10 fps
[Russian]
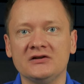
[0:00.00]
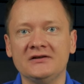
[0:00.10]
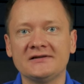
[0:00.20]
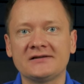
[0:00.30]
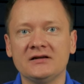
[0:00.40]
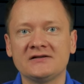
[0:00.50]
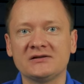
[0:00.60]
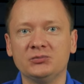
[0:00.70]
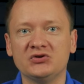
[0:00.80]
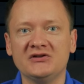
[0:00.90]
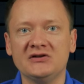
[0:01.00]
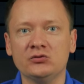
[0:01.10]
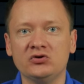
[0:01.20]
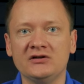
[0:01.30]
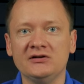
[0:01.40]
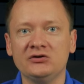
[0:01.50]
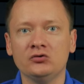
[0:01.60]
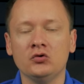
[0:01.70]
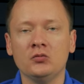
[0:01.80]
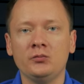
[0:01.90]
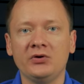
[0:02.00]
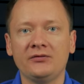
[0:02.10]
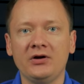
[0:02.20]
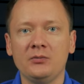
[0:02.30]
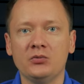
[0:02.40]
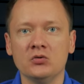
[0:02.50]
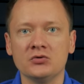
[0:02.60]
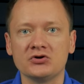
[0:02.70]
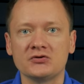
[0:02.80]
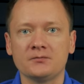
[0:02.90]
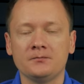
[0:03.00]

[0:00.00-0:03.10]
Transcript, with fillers: диск, запустите утилиту «Первая помощь».